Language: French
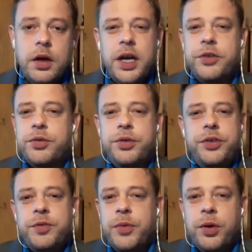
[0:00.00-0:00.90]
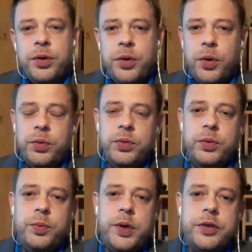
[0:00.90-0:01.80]
Exclusivement non,
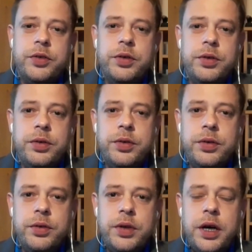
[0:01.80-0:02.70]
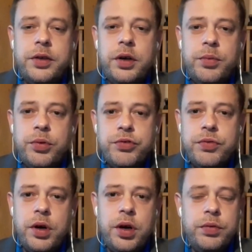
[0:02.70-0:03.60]
parce que être un bon
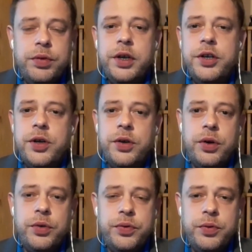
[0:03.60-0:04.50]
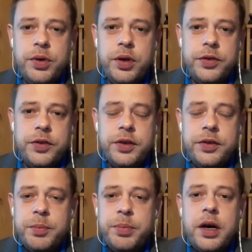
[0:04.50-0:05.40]
joueur ou une légende dans le football,
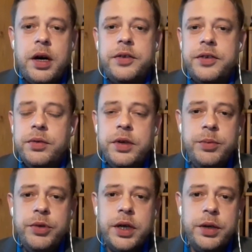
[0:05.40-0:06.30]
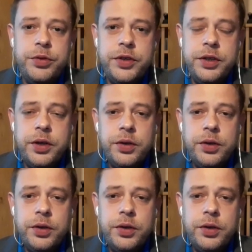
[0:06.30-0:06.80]
c'est pas synonyme de réussite dans